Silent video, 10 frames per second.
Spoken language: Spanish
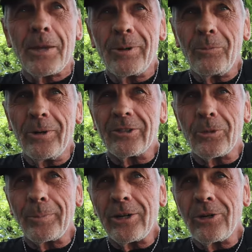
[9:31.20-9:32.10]
después, bueno, las
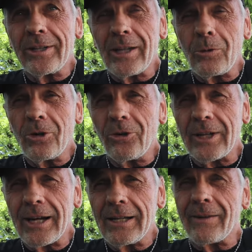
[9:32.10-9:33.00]
opiniones de algunos
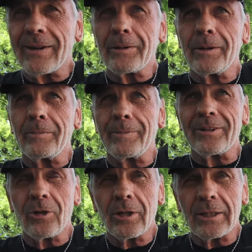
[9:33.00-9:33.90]
concejales, la verdad que me, me
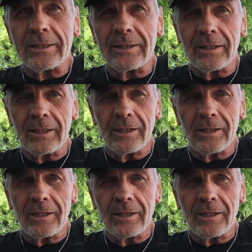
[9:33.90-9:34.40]
parecieron este,